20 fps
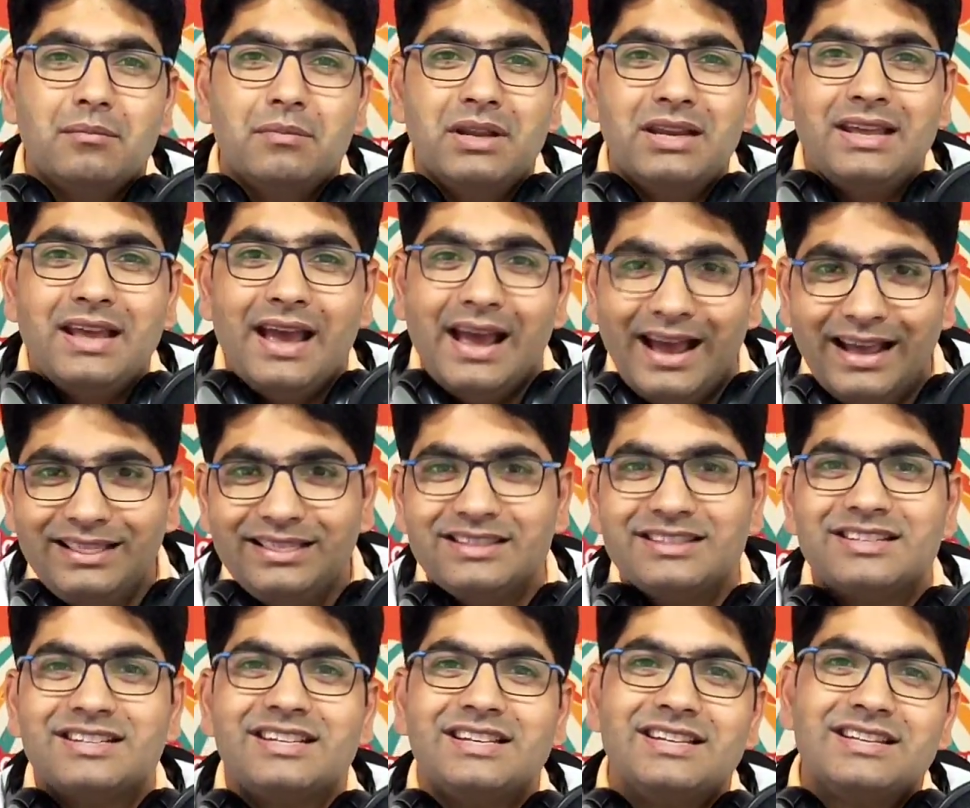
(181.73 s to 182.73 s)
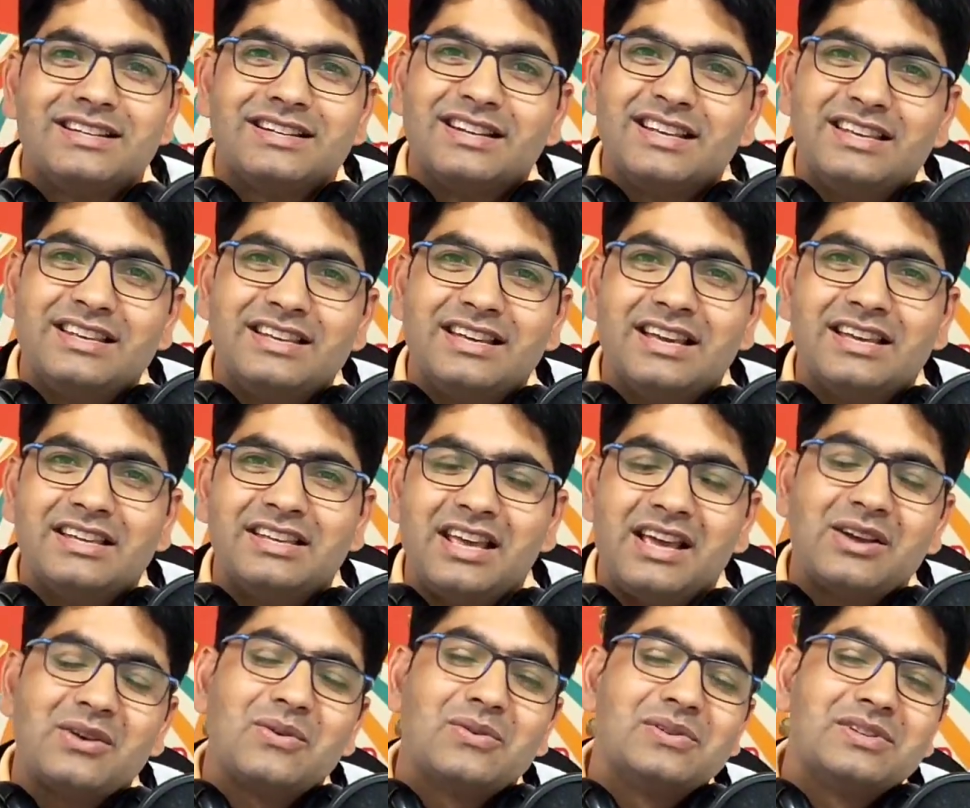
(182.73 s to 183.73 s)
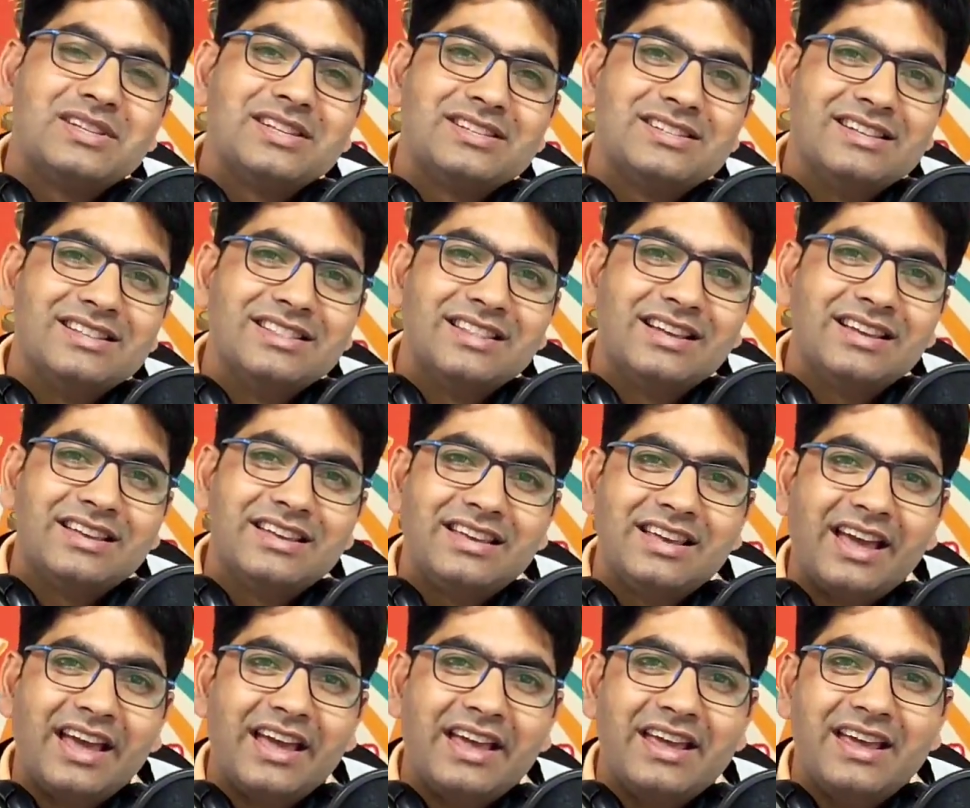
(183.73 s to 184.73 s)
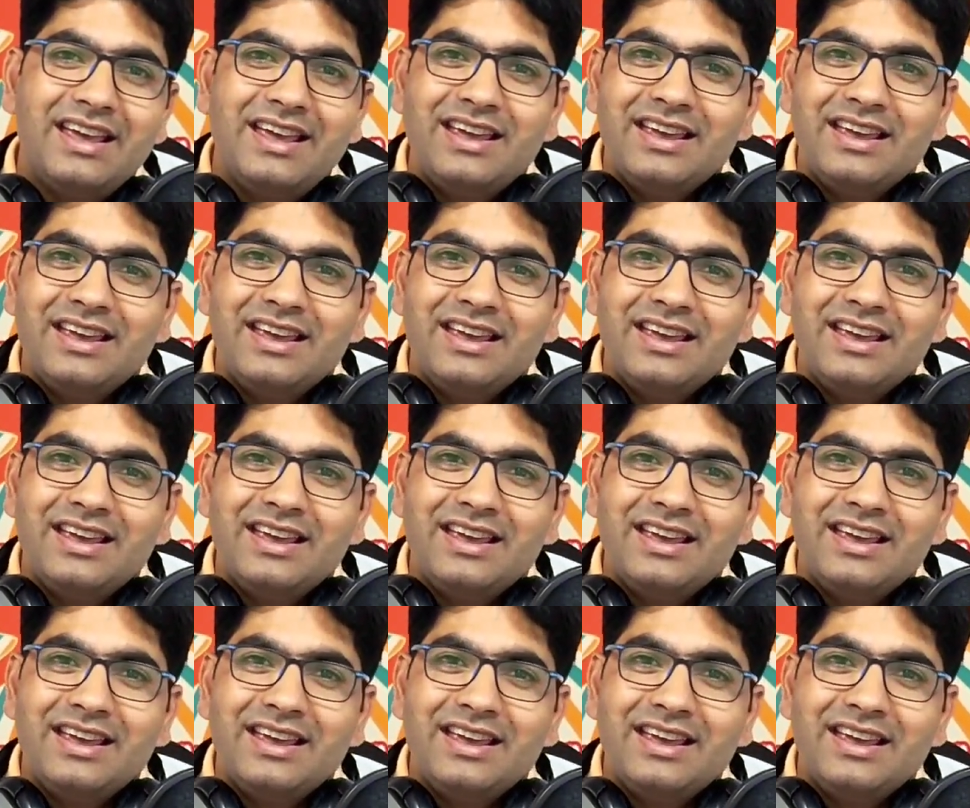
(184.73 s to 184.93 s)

मेरी हेल्थ ठीक नहीं है ये कौन सी ज़िंदगी है